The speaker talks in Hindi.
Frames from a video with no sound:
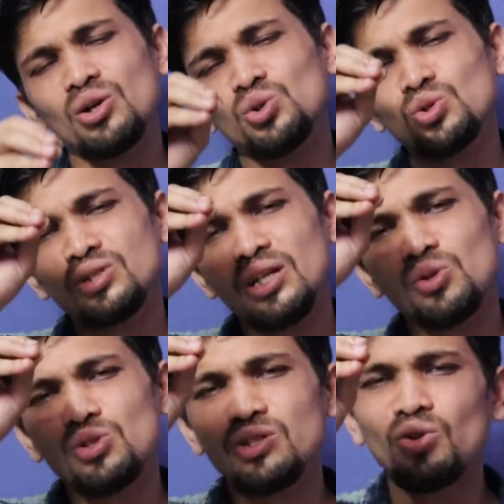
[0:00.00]
कुछ ना
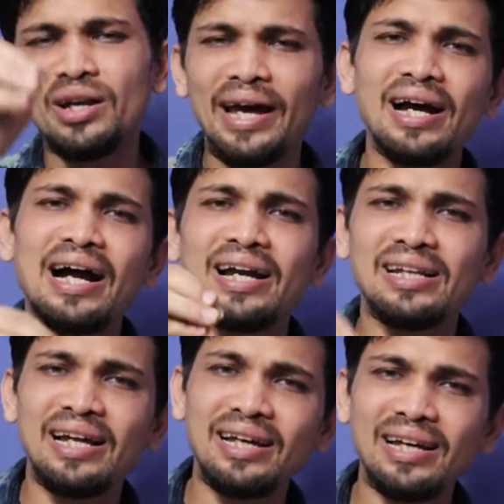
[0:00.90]
कुछ तो नया
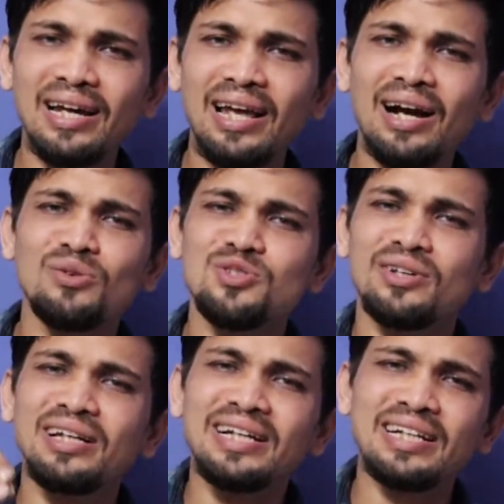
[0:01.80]
गाड़ी लाएंगे या कुछ
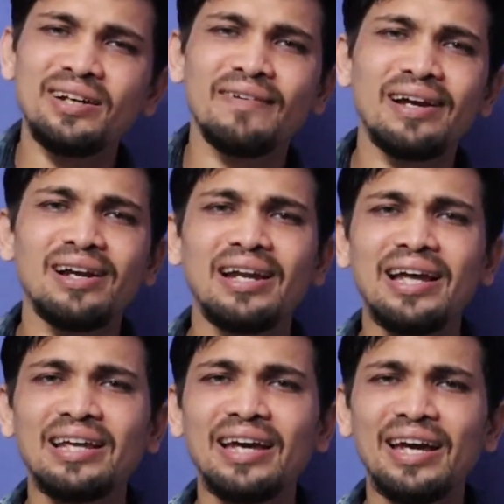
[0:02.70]
इलेक्ट्रिक व्हीकल
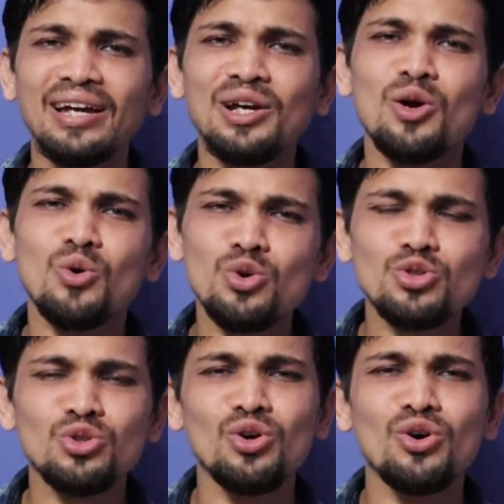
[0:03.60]
लाएंगे
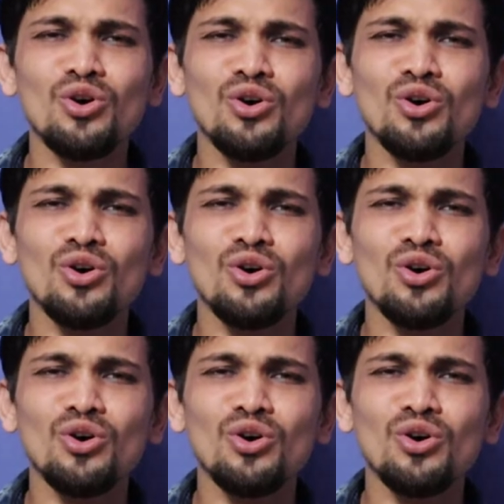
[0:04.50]
कुछ तो